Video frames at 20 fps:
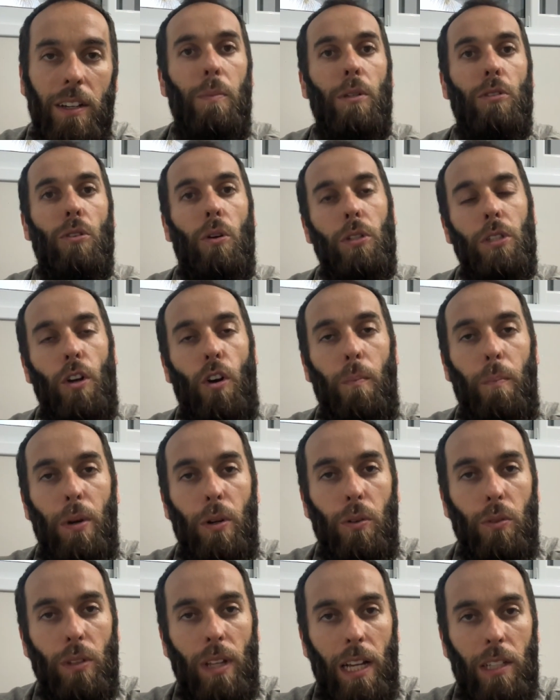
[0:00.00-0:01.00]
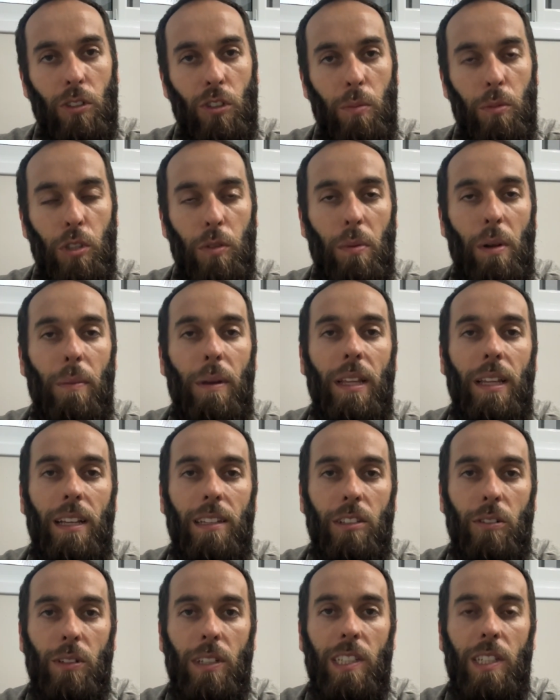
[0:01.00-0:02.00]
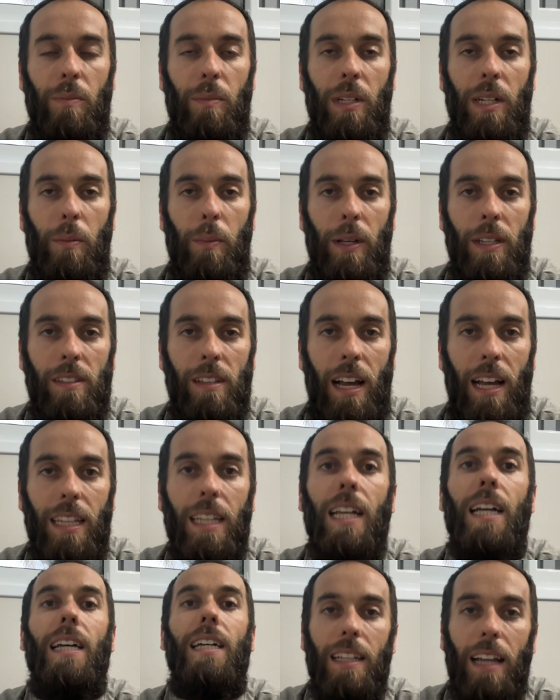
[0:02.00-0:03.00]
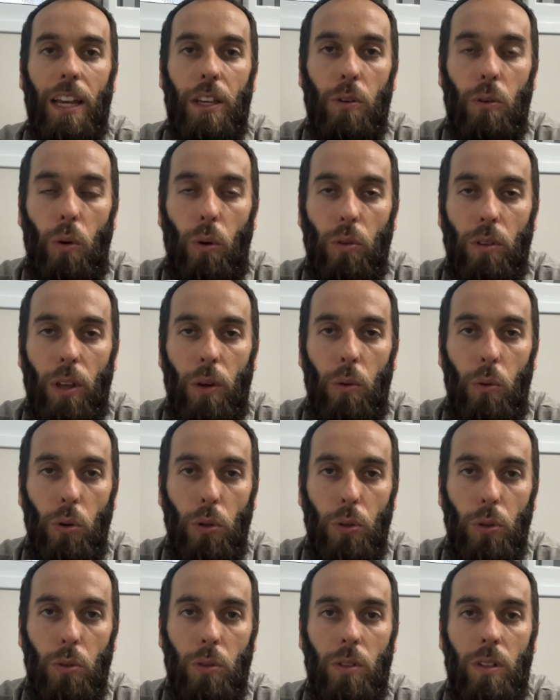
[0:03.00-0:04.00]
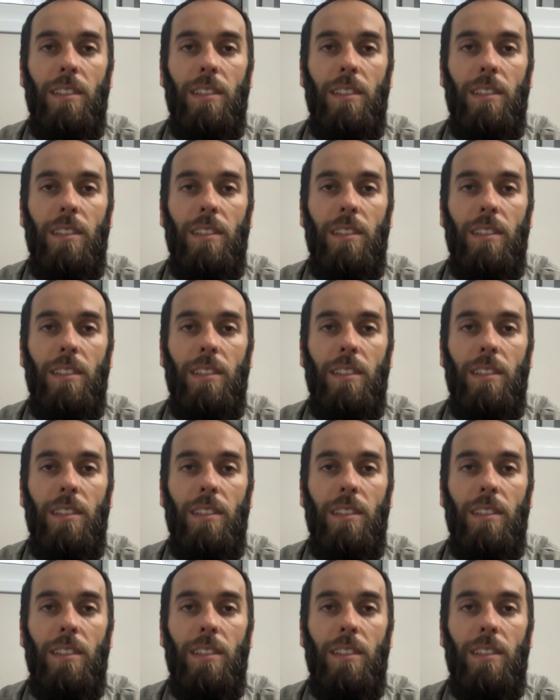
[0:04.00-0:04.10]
O pessoal que tinha perguntado sobre suplementação na semana passada, tá aí o conteúdo.